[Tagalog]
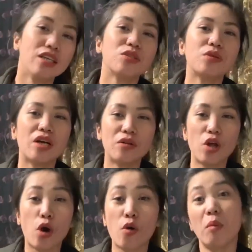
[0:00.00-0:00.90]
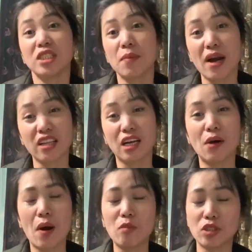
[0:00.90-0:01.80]
So, ganun. Kung masama ang
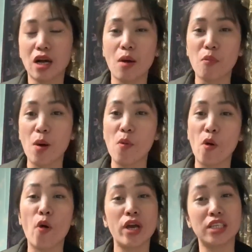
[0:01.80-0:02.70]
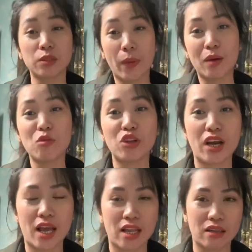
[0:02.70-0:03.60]
nagawa mo sa kapwa mo, expect mo
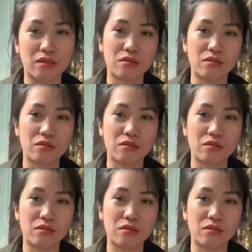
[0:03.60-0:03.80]
na rin